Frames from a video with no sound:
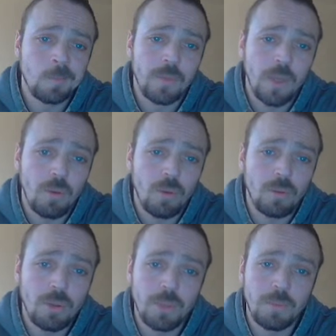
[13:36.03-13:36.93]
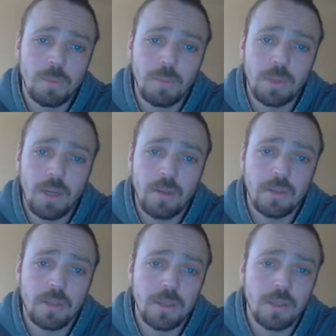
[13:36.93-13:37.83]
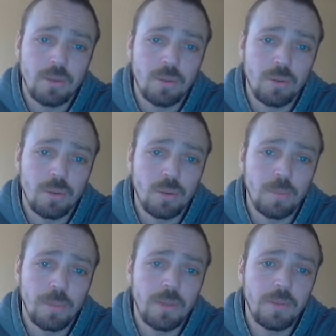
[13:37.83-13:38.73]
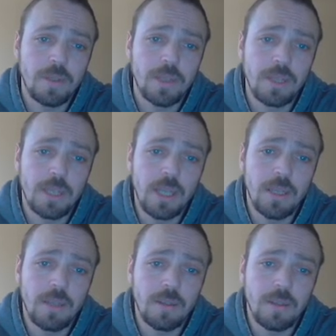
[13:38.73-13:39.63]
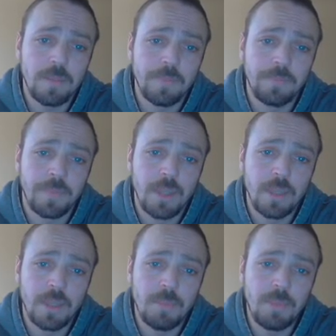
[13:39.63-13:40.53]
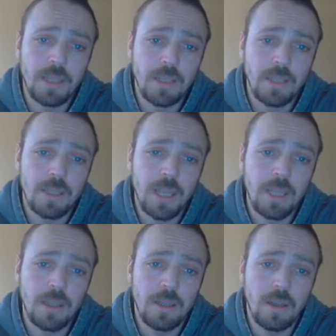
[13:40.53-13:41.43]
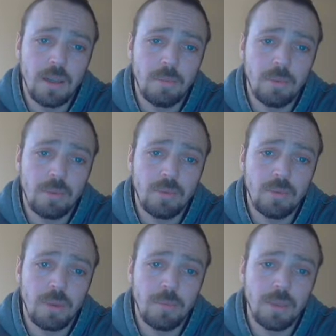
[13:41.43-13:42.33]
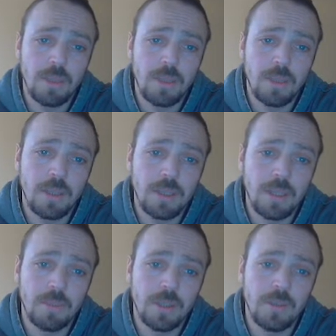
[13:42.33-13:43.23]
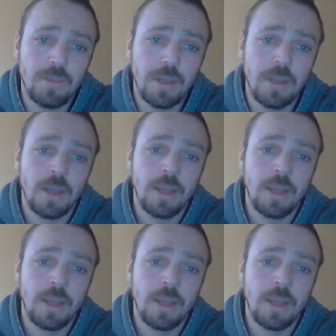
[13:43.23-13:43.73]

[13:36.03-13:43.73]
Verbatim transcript: Вот. Очень мне понравилось то, что появился стейкинг. За месяц стейкинга я получу дополнительно 72